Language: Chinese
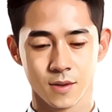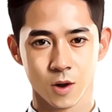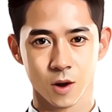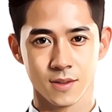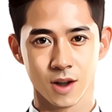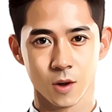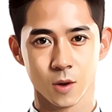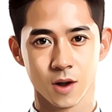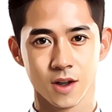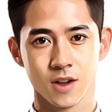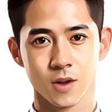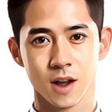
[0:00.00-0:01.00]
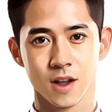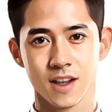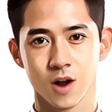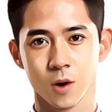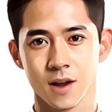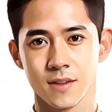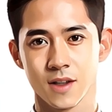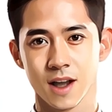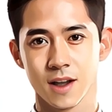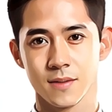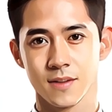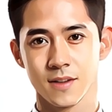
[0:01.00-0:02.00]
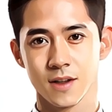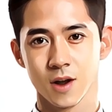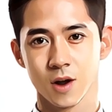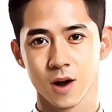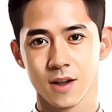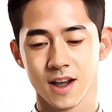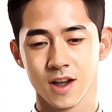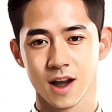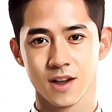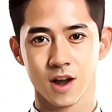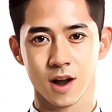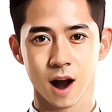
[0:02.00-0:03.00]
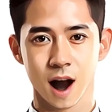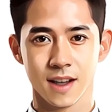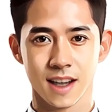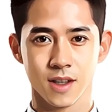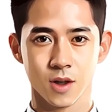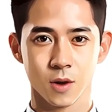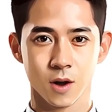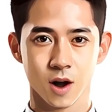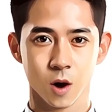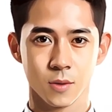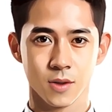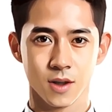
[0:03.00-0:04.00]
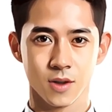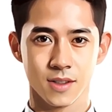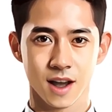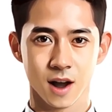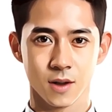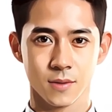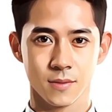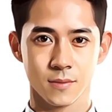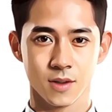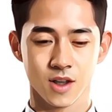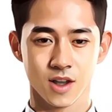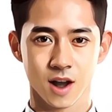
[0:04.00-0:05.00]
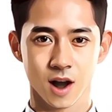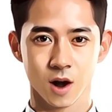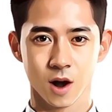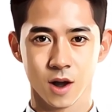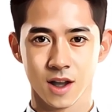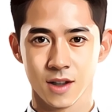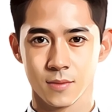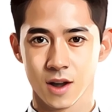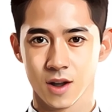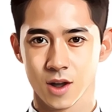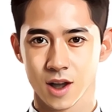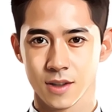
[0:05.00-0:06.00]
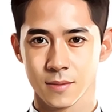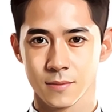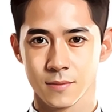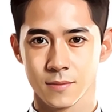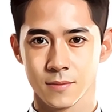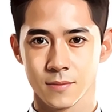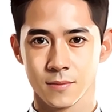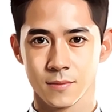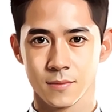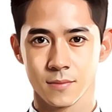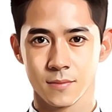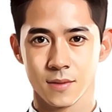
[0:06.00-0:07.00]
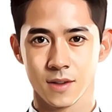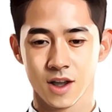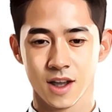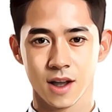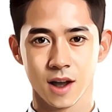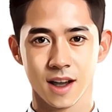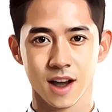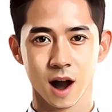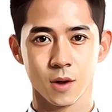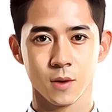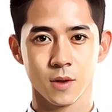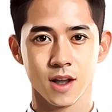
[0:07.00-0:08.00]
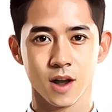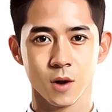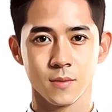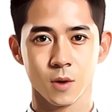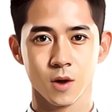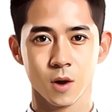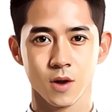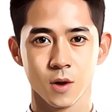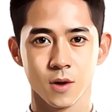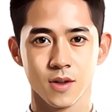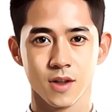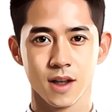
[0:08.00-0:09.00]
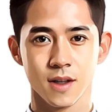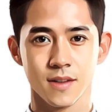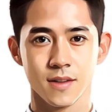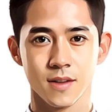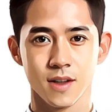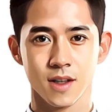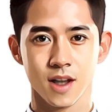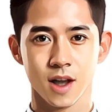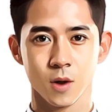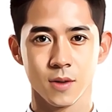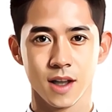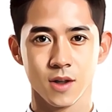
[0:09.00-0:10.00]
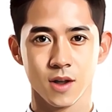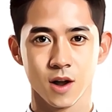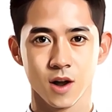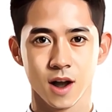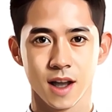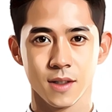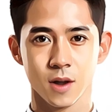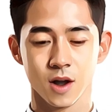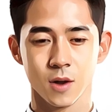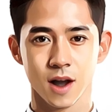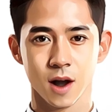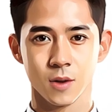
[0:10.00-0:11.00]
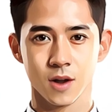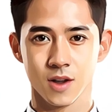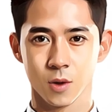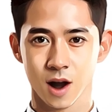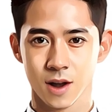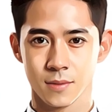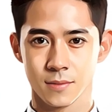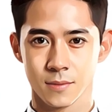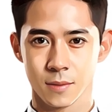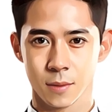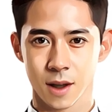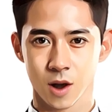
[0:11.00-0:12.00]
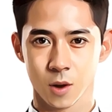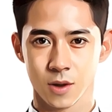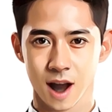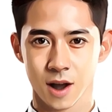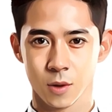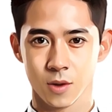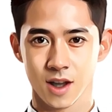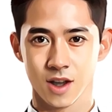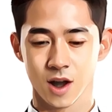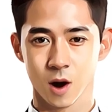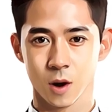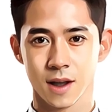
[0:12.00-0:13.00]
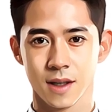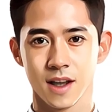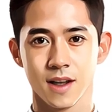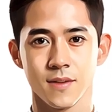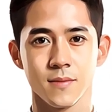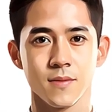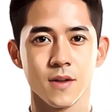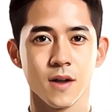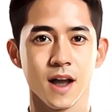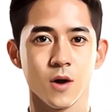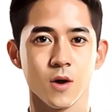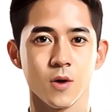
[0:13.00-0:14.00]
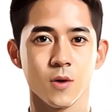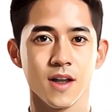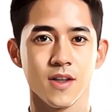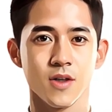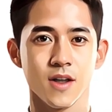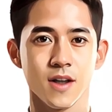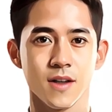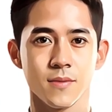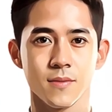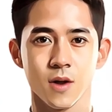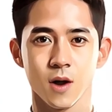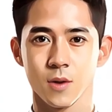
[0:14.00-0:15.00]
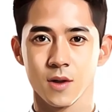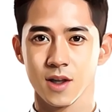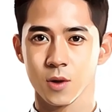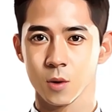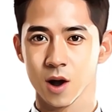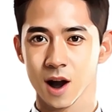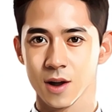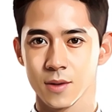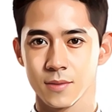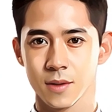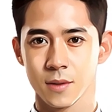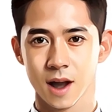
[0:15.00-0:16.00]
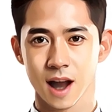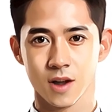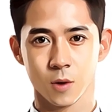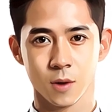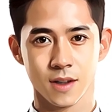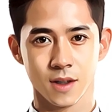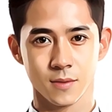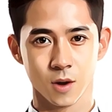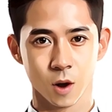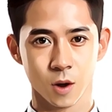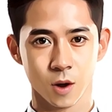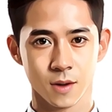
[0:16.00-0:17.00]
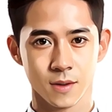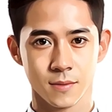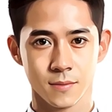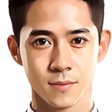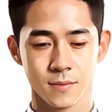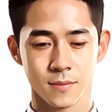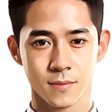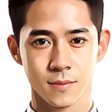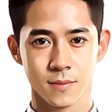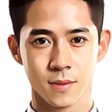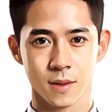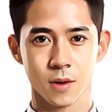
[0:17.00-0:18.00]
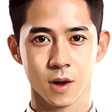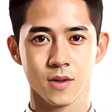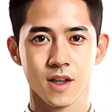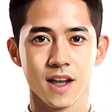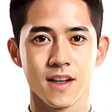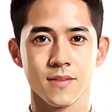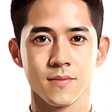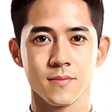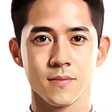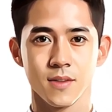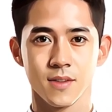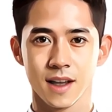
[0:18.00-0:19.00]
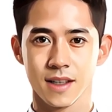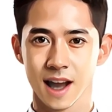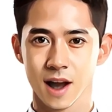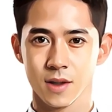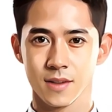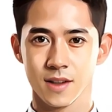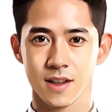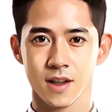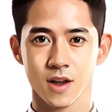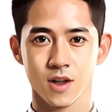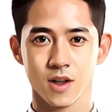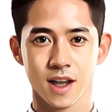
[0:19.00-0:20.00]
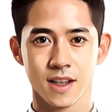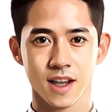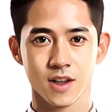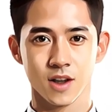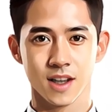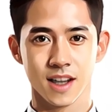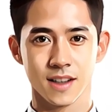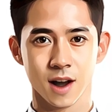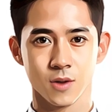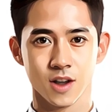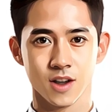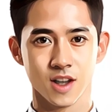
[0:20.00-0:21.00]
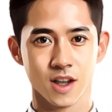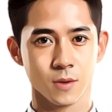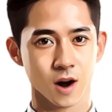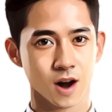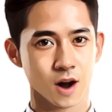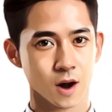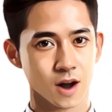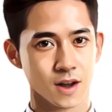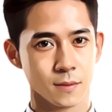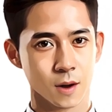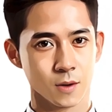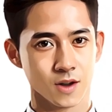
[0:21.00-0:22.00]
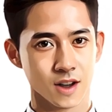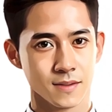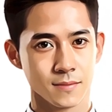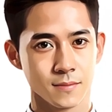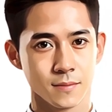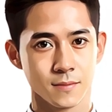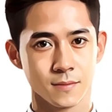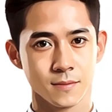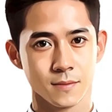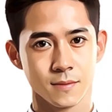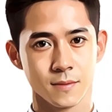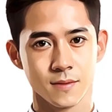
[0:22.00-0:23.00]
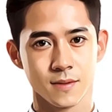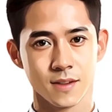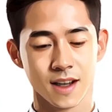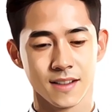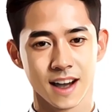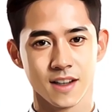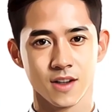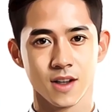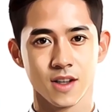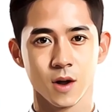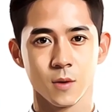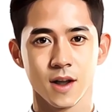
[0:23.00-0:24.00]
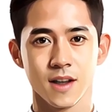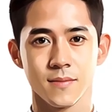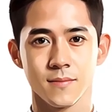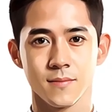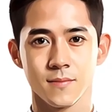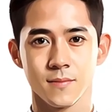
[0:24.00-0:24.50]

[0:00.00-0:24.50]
创造双向学习的环境，让年长者和年轻人互相指导，是更合适的方式。企业应考虑提供辅助措施，协助年长者应对衰老症状，例如采用线上会议、提供助听器、语音读稿、A I 助理等服务。热情、能量、适应力是领导者是否合格的标准。第三则新闻：